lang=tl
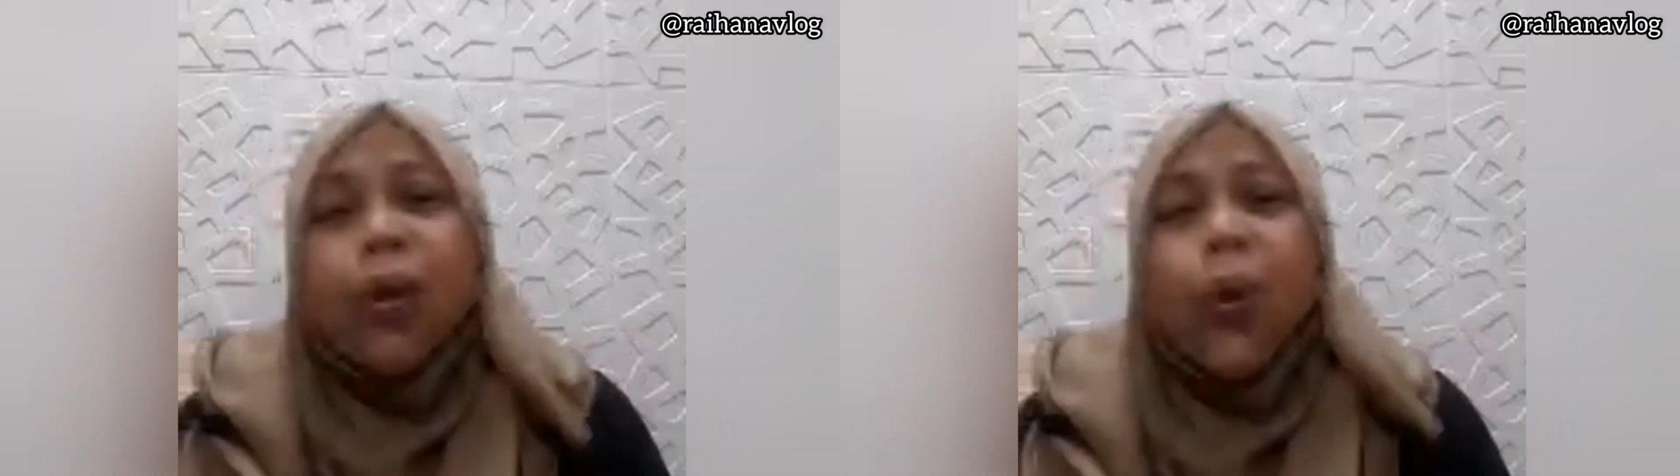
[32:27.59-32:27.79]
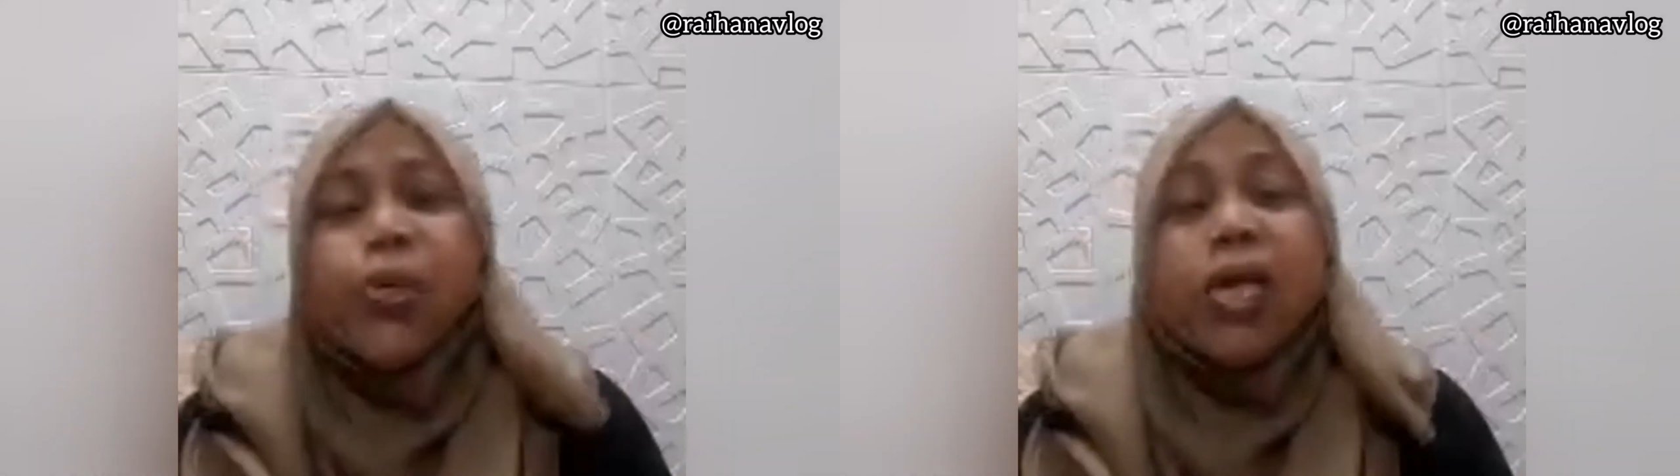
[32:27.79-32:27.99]

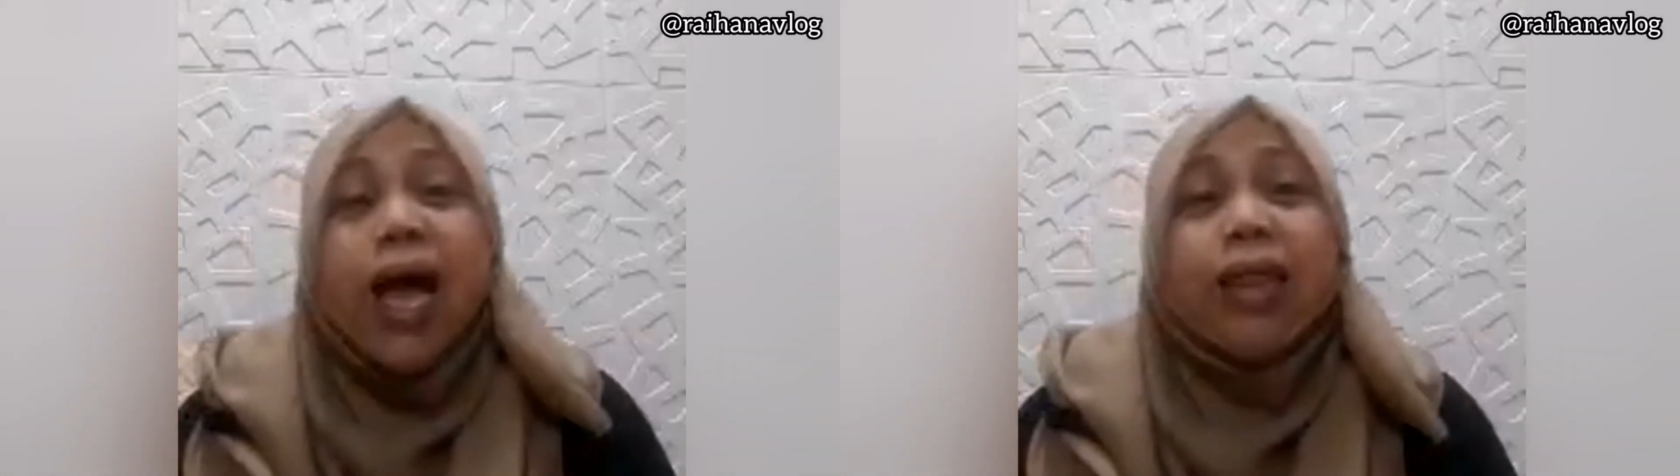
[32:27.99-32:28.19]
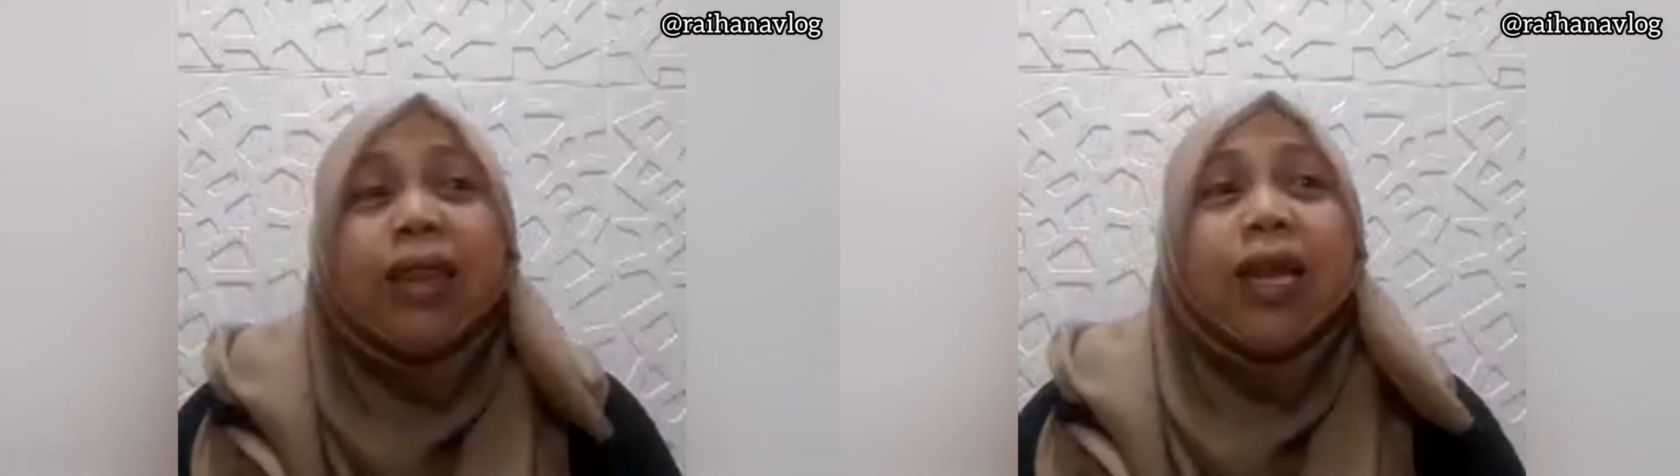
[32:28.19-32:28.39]
causes
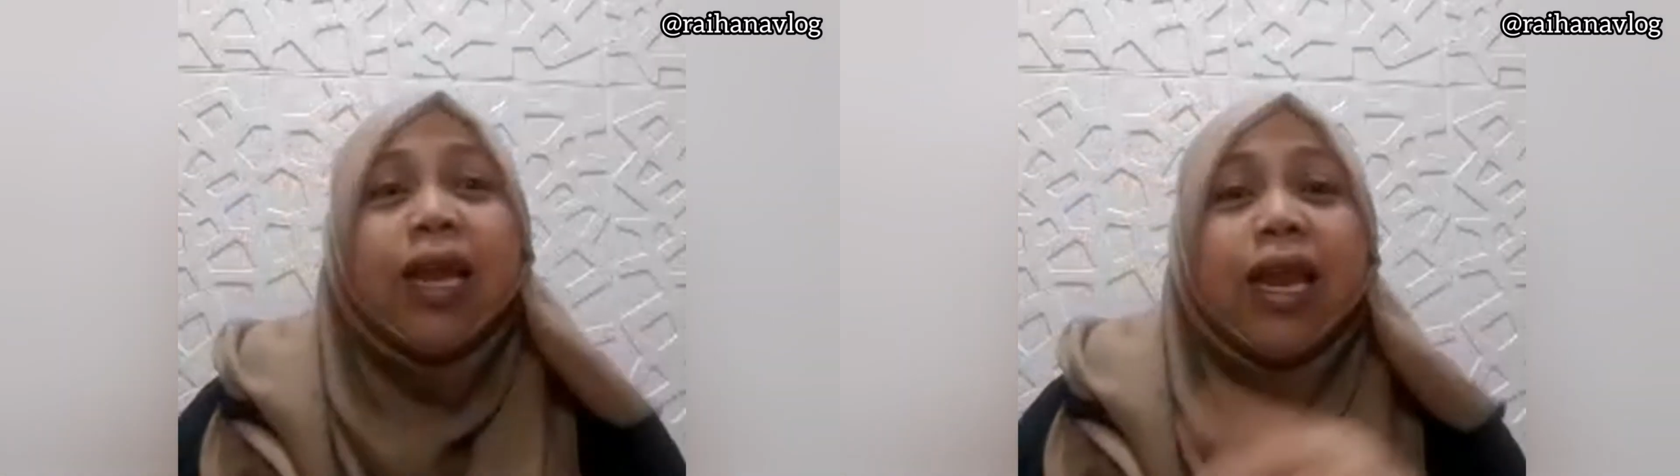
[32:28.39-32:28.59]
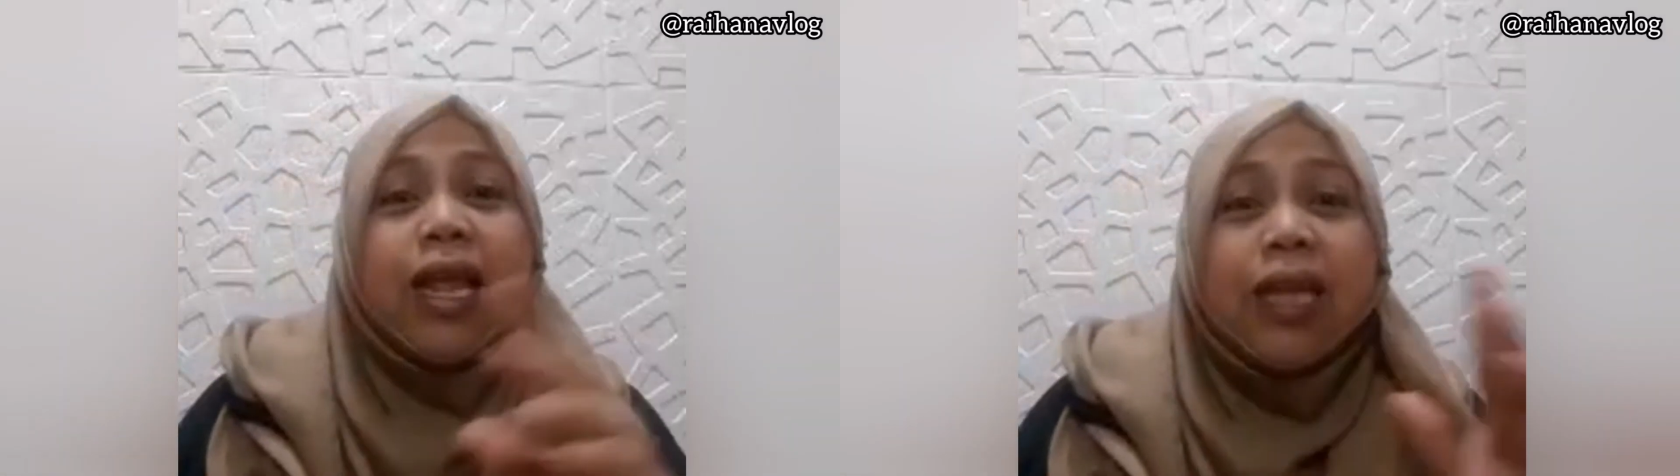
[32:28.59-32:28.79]
at
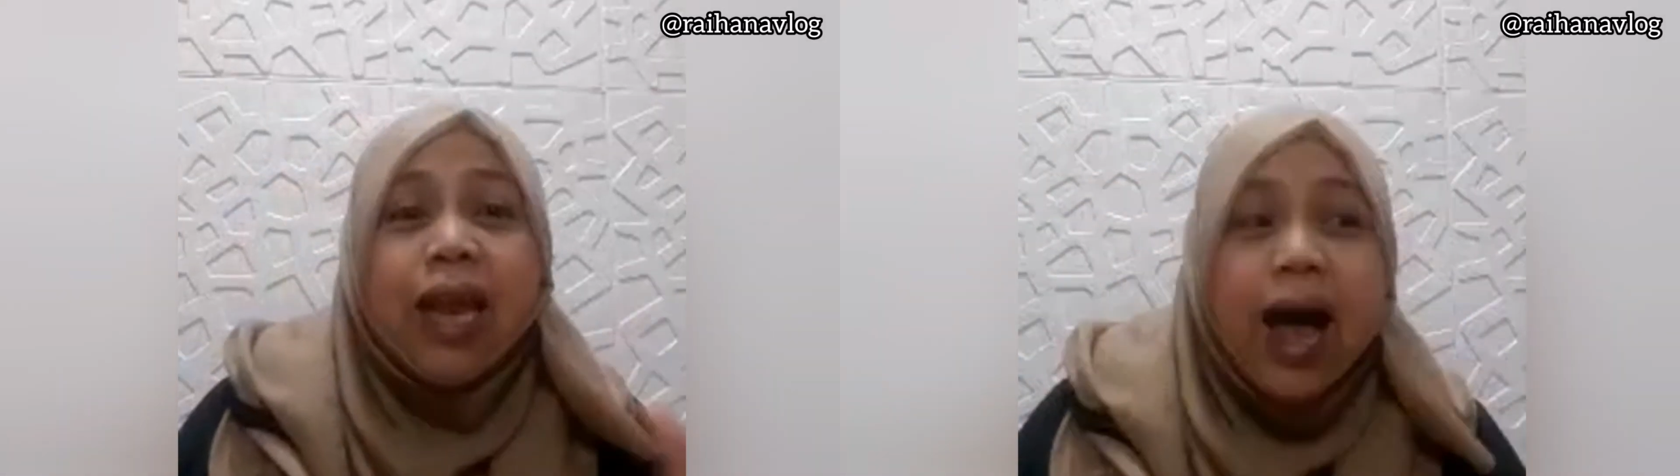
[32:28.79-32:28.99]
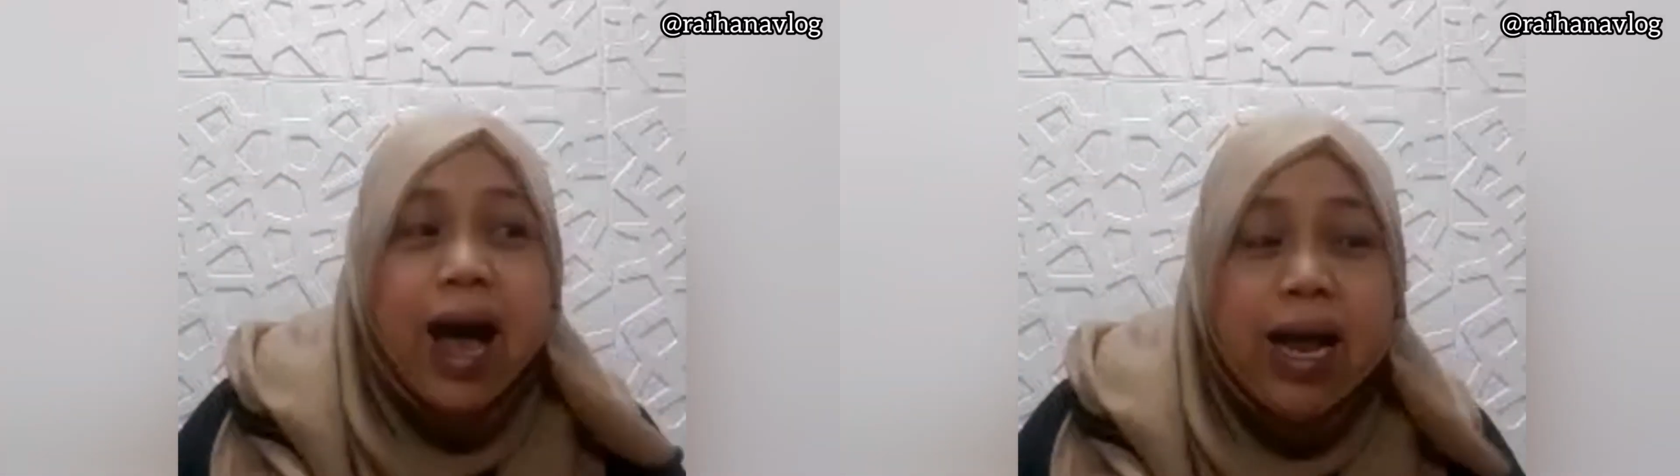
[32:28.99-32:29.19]
tinignan natin
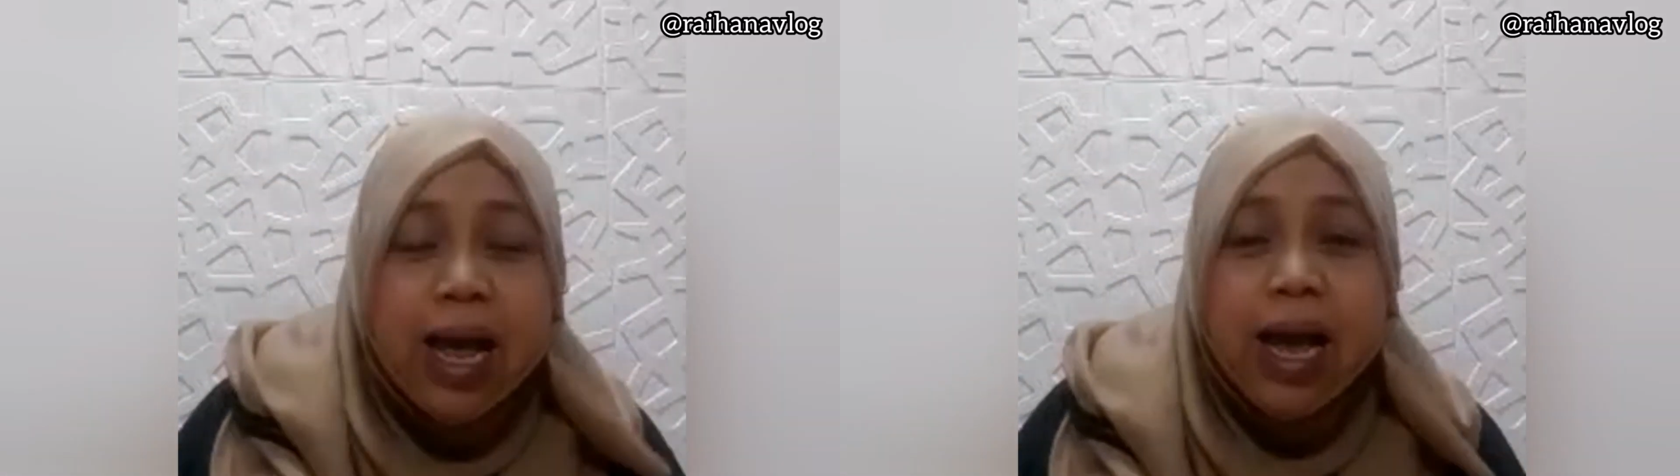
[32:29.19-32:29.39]
ang